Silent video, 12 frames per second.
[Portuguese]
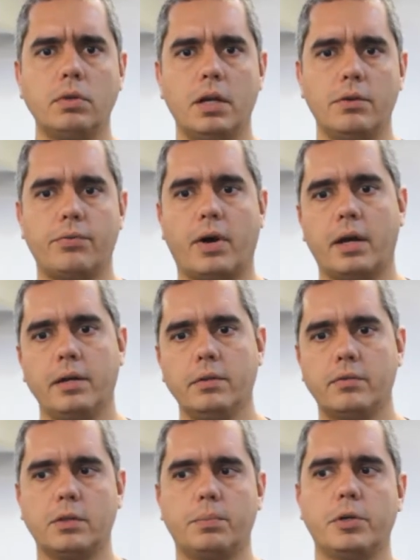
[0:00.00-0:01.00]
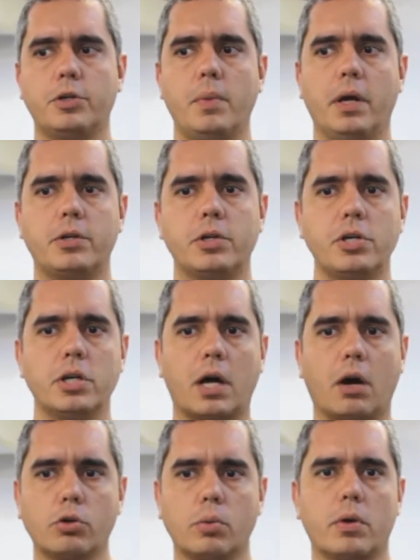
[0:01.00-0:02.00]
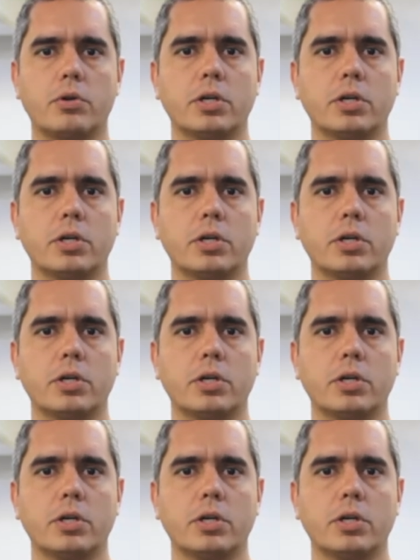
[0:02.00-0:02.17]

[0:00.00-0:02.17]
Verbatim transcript: ele vai simplesmente gerar o número